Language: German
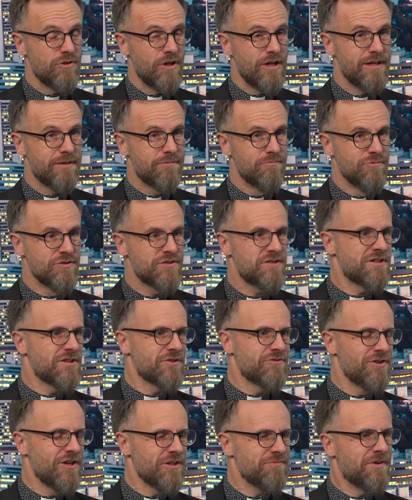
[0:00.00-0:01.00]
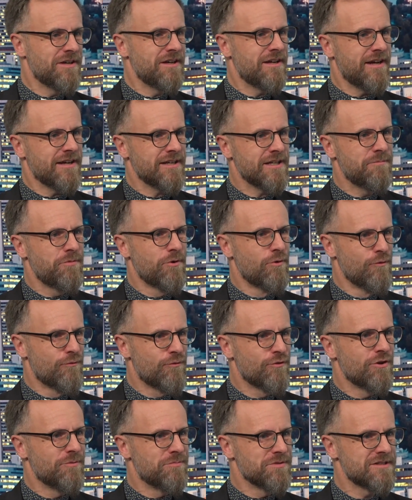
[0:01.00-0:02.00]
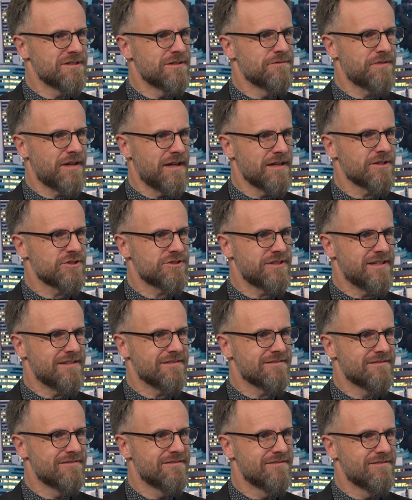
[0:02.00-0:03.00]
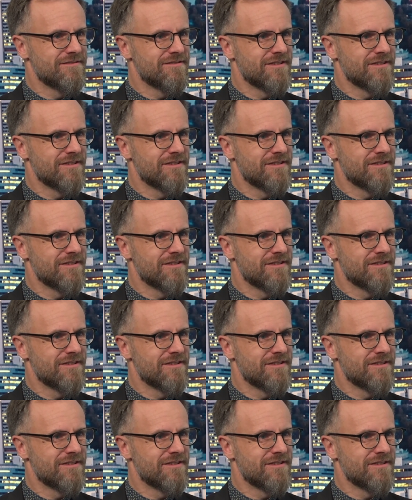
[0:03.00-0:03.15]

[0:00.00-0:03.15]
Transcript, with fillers: ich musste natürlich meine eigene Berufung ein bisschen in Frage stellen.